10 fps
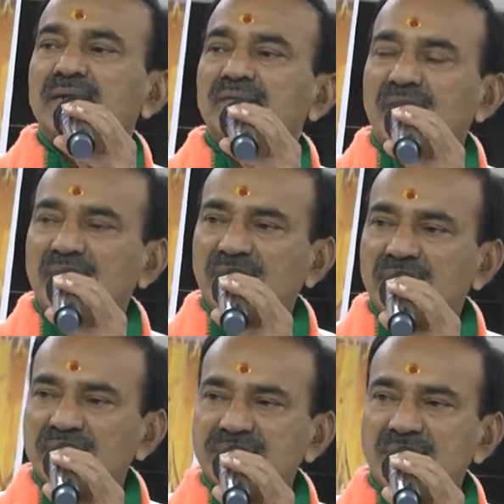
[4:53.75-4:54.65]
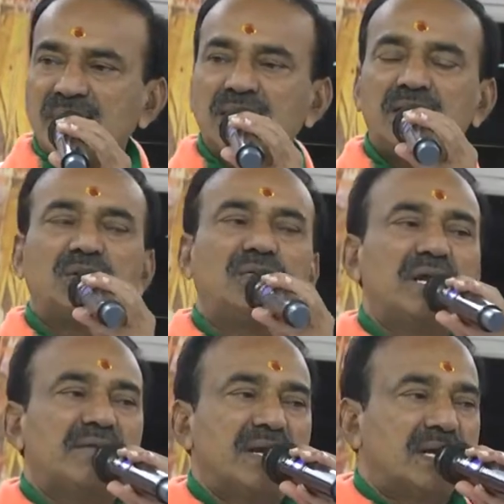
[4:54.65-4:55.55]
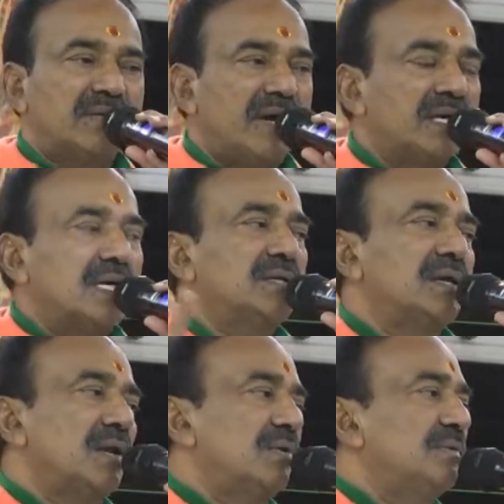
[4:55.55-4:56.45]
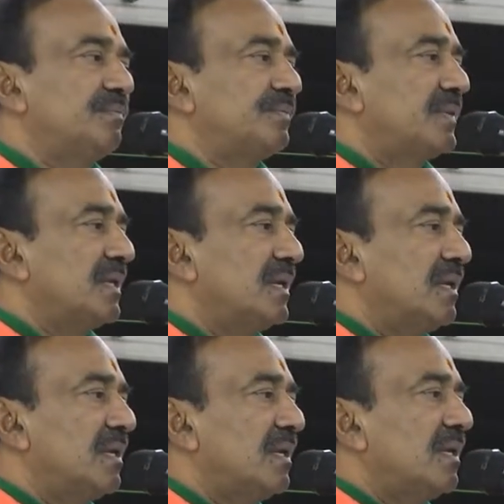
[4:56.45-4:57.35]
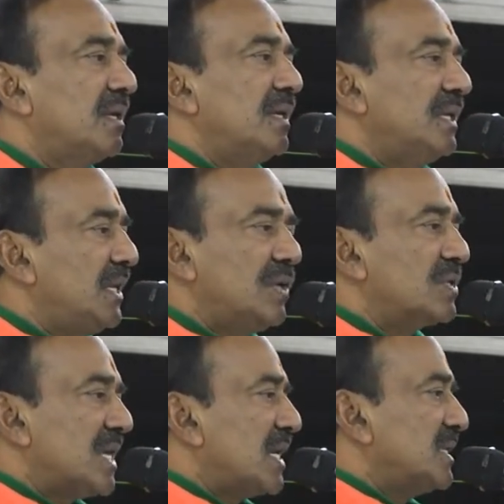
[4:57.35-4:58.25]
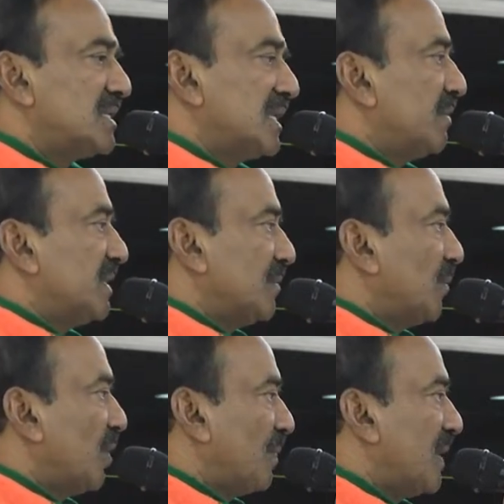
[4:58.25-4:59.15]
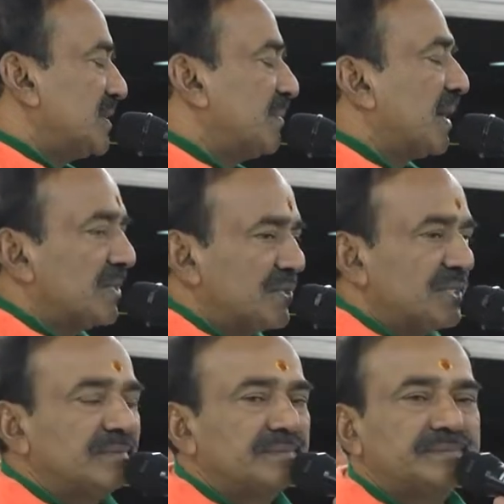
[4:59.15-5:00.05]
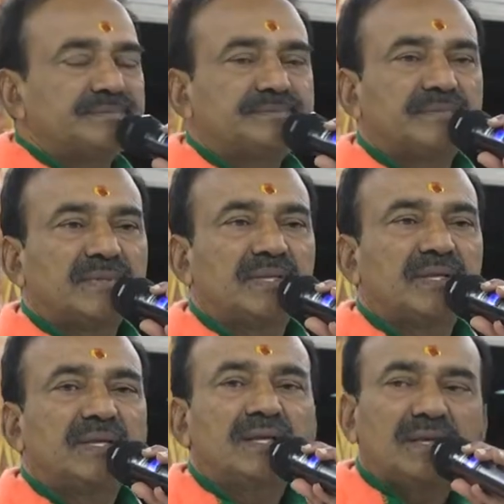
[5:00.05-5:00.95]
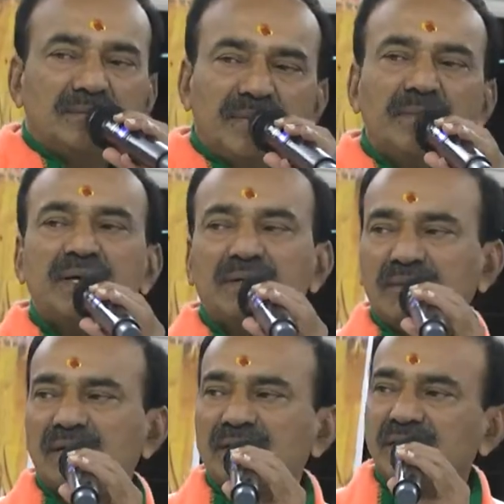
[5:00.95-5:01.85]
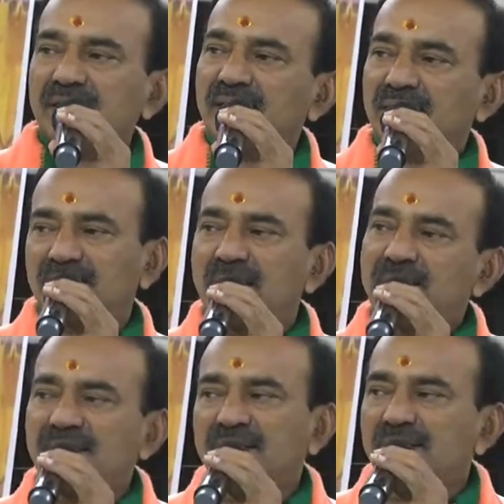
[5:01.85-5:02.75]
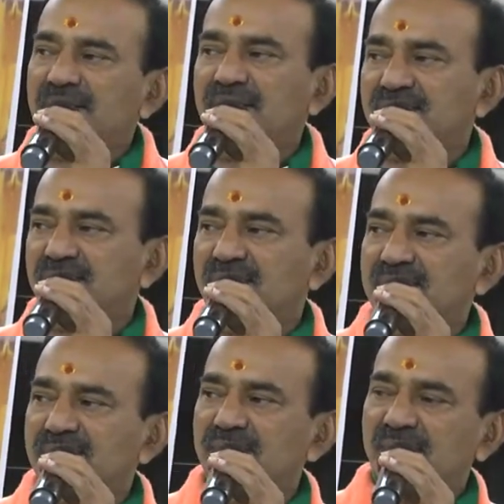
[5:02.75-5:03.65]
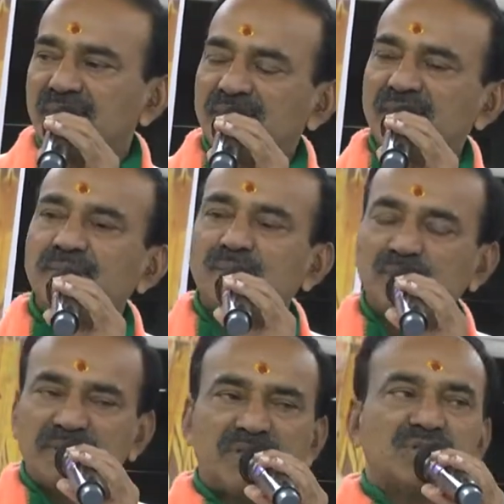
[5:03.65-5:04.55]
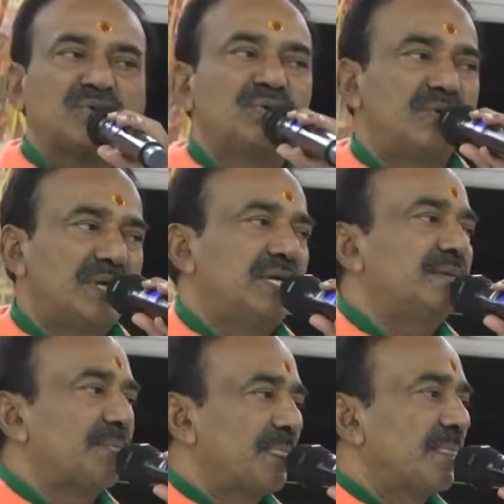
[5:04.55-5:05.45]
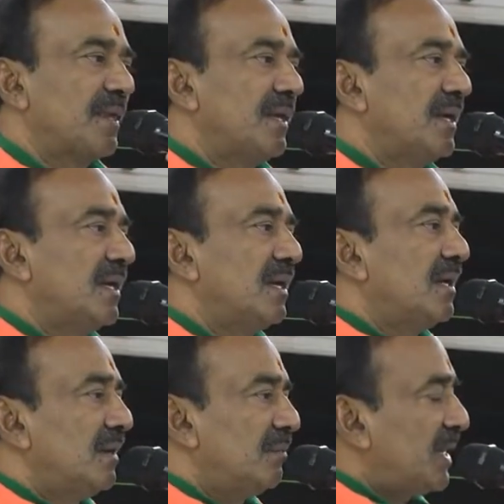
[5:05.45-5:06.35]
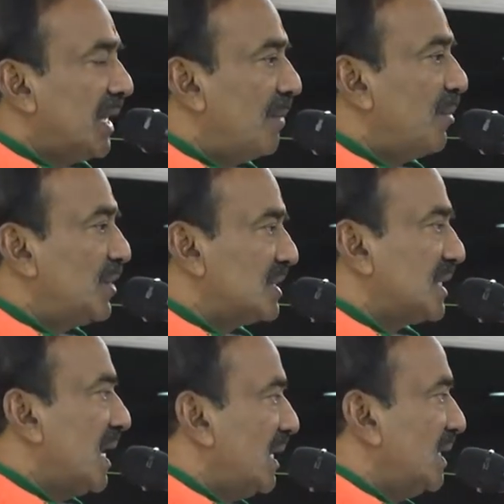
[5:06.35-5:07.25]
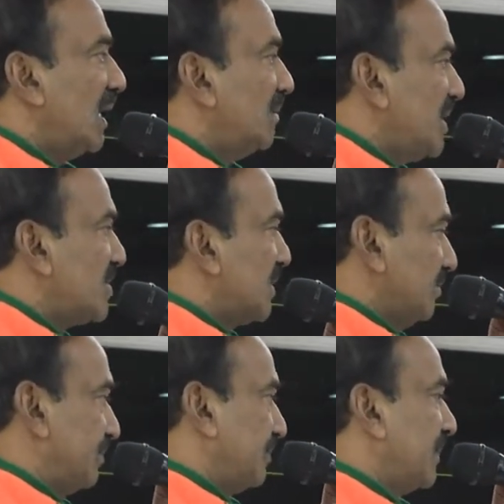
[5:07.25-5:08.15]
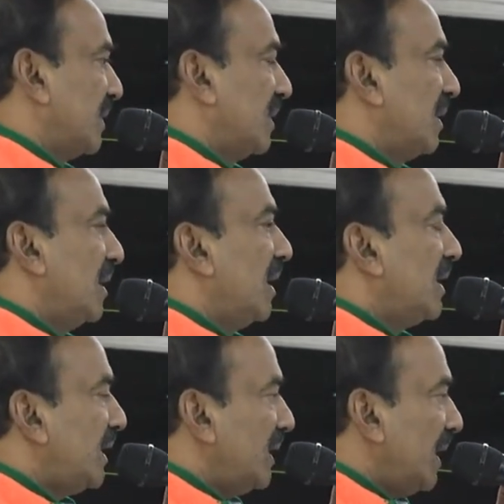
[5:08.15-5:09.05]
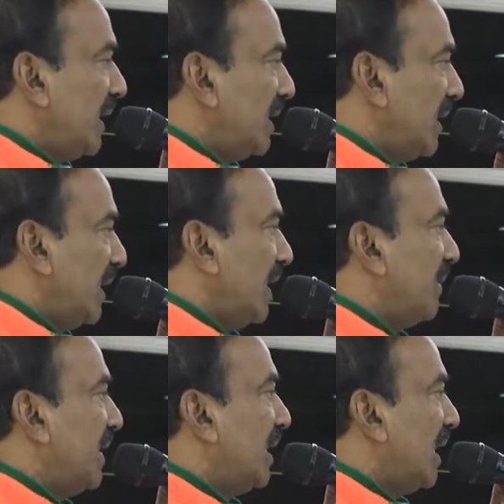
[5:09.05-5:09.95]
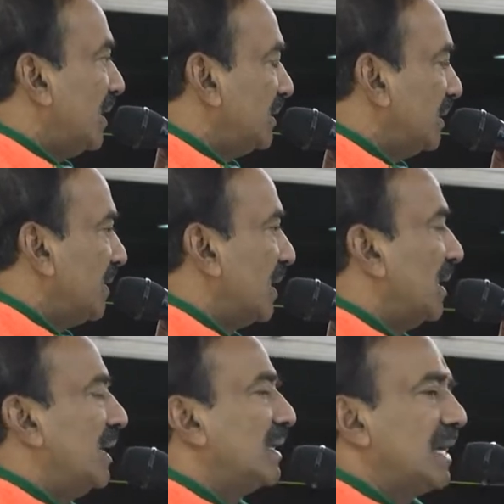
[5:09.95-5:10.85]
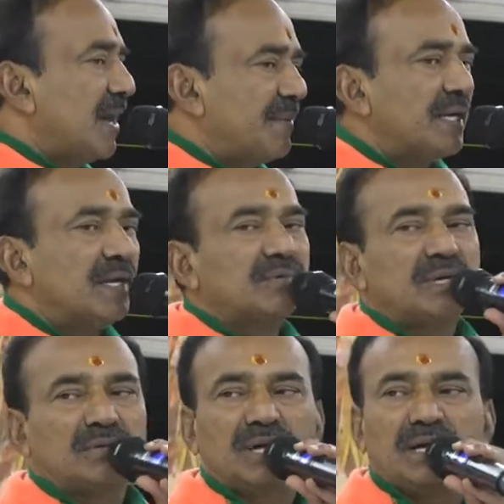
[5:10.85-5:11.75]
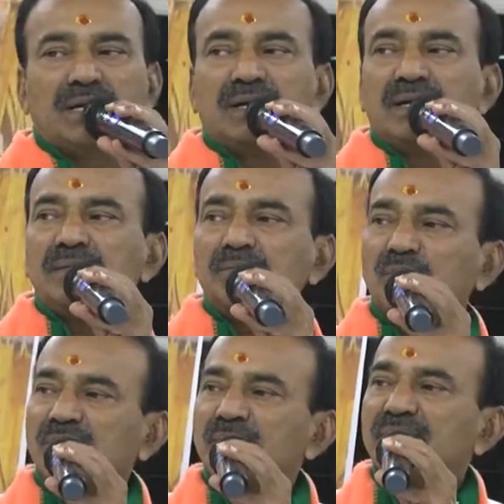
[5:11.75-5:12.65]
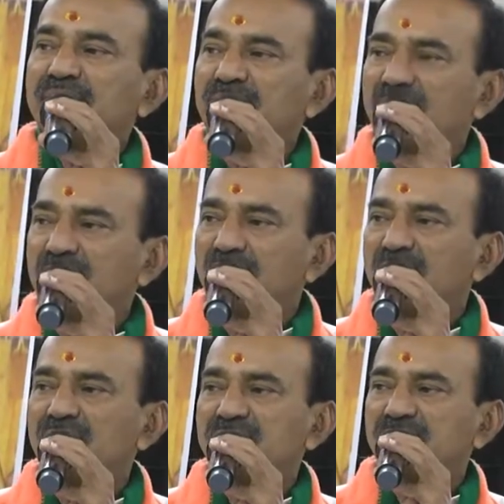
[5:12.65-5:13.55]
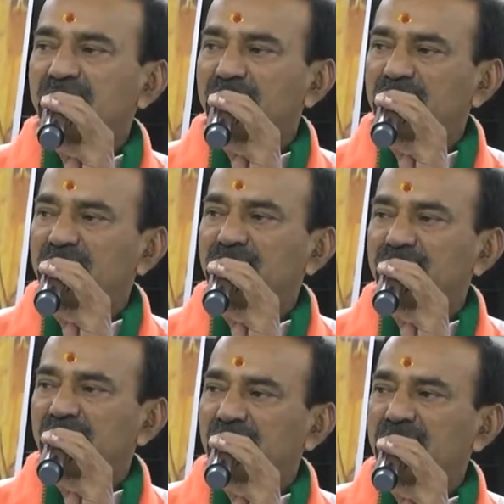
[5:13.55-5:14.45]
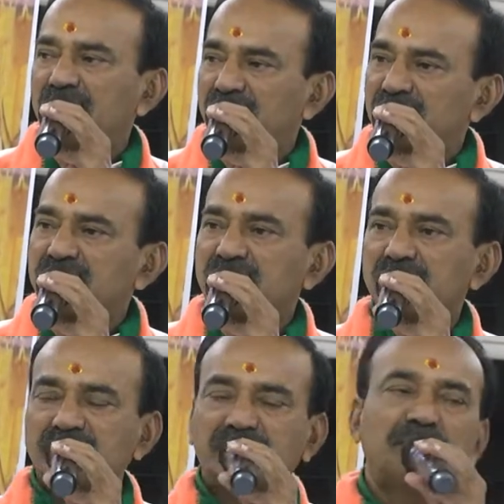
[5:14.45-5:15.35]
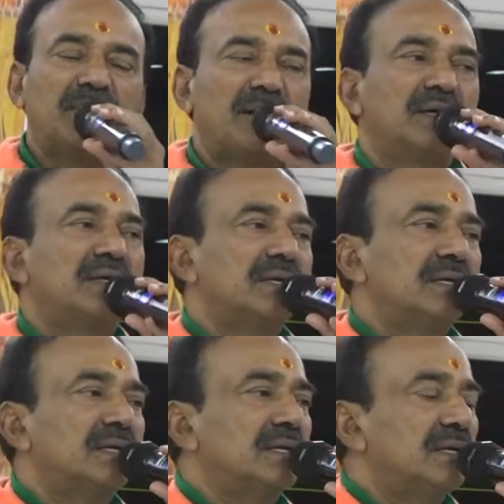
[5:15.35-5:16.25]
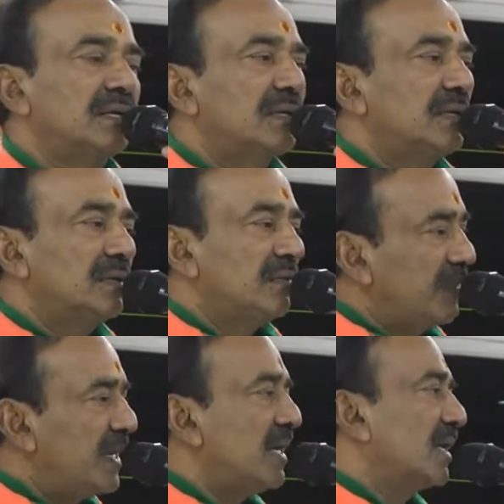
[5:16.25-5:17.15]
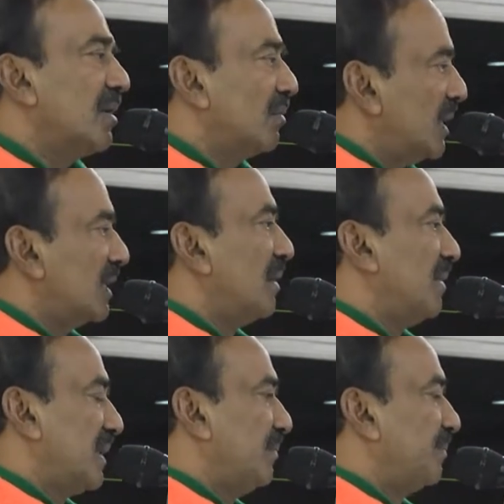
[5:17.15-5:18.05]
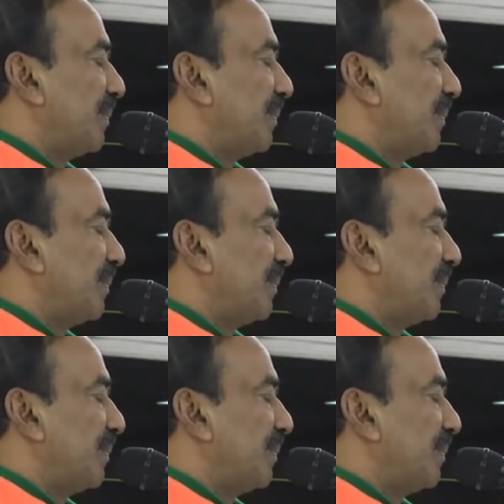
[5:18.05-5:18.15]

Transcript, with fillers: వాళ్ళ వాళ్ళ జాగాలలో వాళ్ళ వాళ్ళ వాడకట్టులలో ఇల్లు శాంక్షన్ చేయమని చెప్పి ఒక పాలసీ ప్రకటించింది అన్నాం మరి క్యాబినెట్ కమిటీ వేసింది కనీసం మా కమిటీ రిపోర్ట్ తీసుకొని ఉంటే మాది ఆమోదిస్తారా లేదా అది మీ ఇష్టం అంటే ఏ నిర్ణయమైనా అంతిమంగా క్యాబినెట్ అనుకున్నా కూడా ముఖ్యమంత్రి గారి ఆలోచనని అమలు అయ్యేటువంటి ఆస్కారం ఉంటుంది తప్ప వేరే రకంగా ఉండదు కాబట్టి